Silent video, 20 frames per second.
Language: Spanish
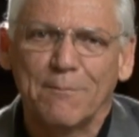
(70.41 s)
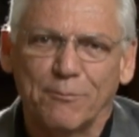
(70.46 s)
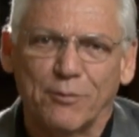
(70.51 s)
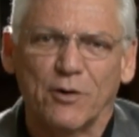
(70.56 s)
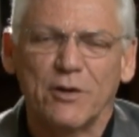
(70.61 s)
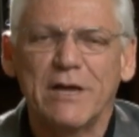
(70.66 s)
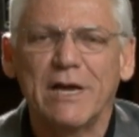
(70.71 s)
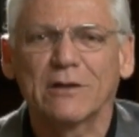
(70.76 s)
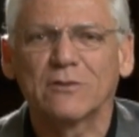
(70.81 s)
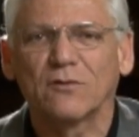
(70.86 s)

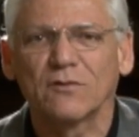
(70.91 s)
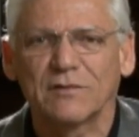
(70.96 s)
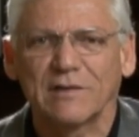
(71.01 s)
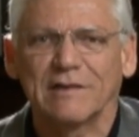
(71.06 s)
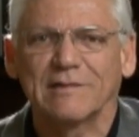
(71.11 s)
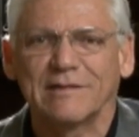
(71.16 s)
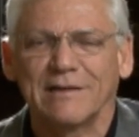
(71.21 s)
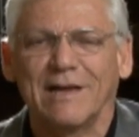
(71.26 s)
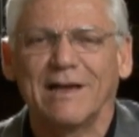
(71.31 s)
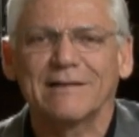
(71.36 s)
proyectos
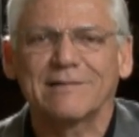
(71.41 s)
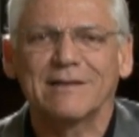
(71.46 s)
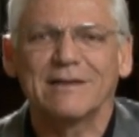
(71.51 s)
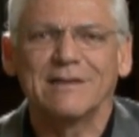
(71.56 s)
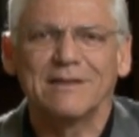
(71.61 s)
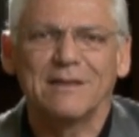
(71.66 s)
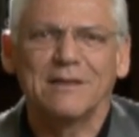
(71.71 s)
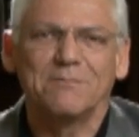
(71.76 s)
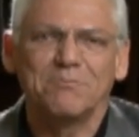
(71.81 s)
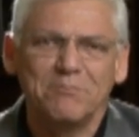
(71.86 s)
que se
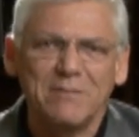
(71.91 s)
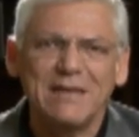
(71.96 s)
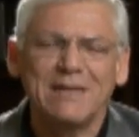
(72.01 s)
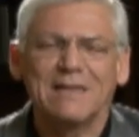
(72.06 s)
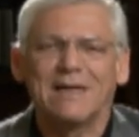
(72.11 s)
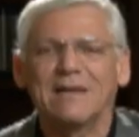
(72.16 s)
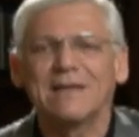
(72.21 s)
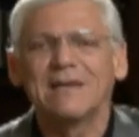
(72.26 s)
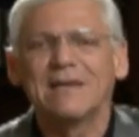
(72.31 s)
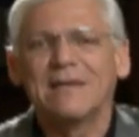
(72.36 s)
hacen
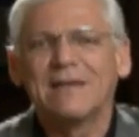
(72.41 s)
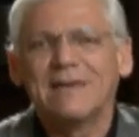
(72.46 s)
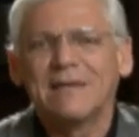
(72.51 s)
mina.